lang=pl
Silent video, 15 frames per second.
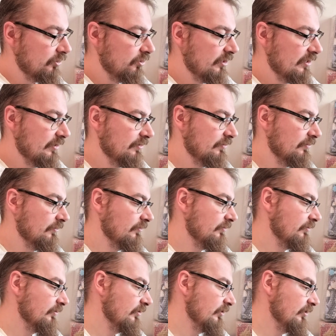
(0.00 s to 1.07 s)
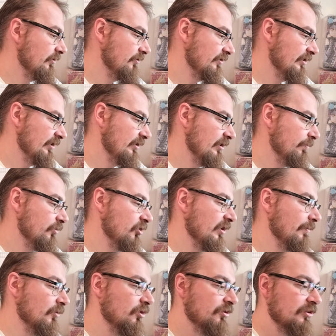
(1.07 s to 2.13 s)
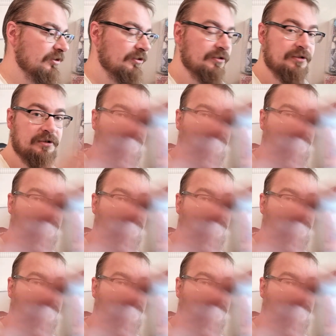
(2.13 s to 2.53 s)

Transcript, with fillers: Boya i ostatnie Pokémony,